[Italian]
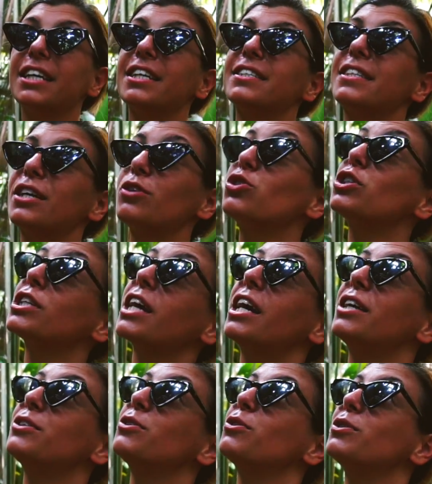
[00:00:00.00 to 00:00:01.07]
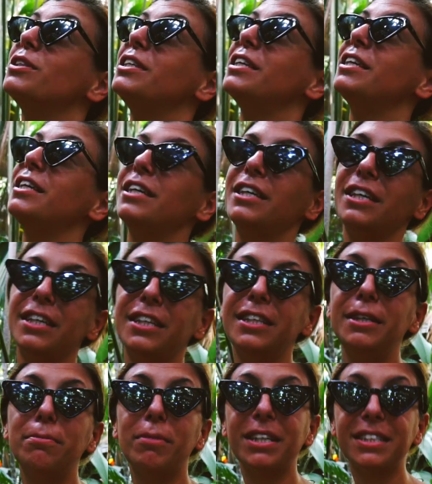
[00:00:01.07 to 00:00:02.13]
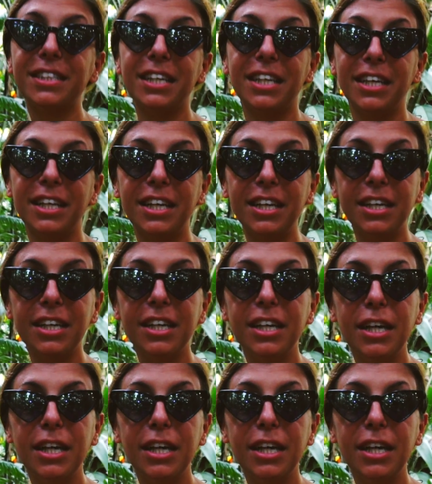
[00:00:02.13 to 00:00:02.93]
che stanno cercando di, di mantenere